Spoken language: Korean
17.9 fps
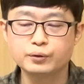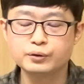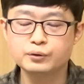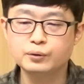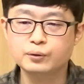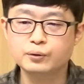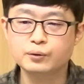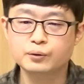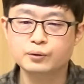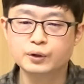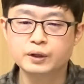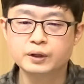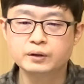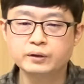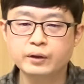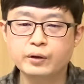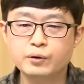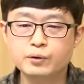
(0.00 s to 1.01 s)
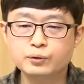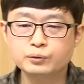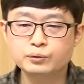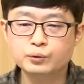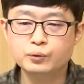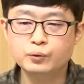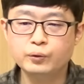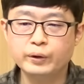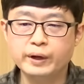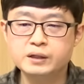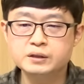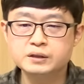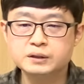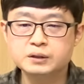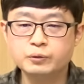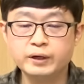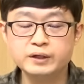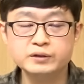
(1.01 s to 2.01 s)
그리고 대형도
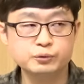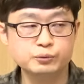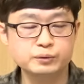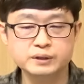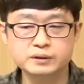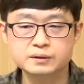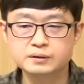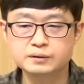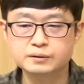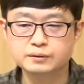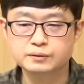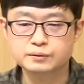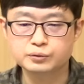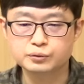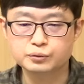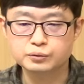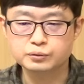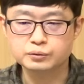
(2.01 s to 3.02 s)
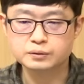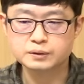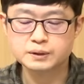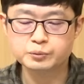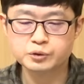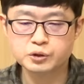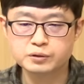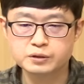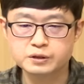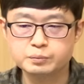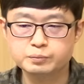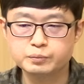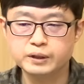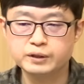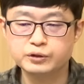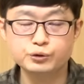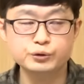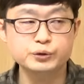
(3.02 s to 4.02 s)
엘지디 화이트 올레드 네. 그리고 삼성
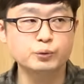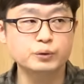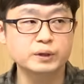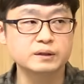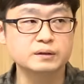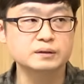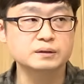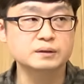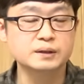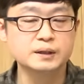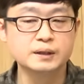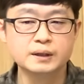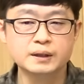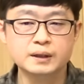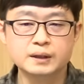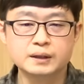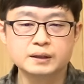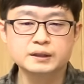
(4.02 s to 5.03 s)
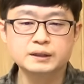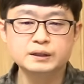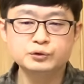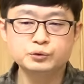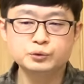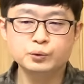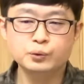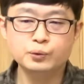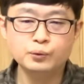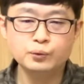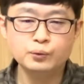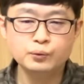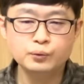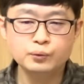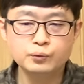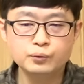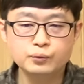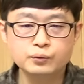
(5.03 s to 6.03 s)
디스플레이 큐디 올레드 네. 그
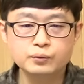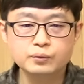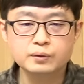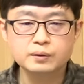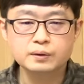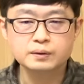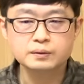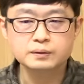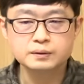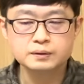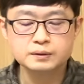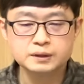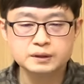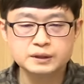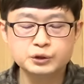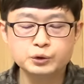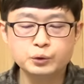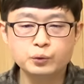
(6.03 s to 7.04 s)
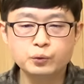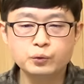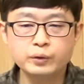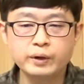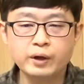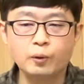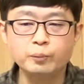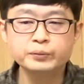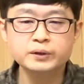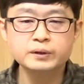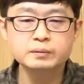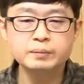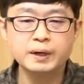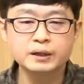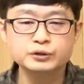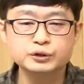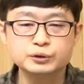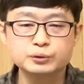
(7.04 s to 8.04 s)
이쪽 그 기존에
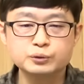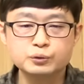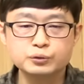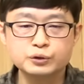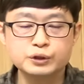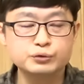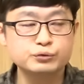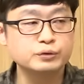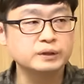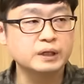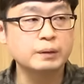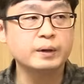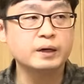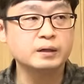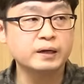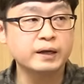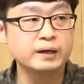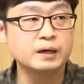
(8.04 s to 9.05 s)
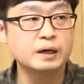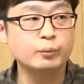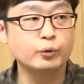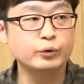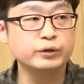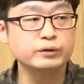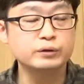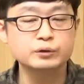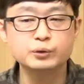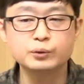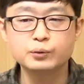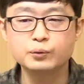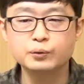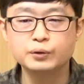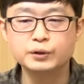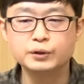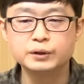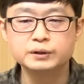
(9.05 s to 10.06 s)
없는 방식으로 기술을 개발을 해야
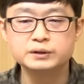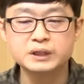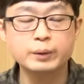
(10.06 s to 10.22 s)
본인들도 네.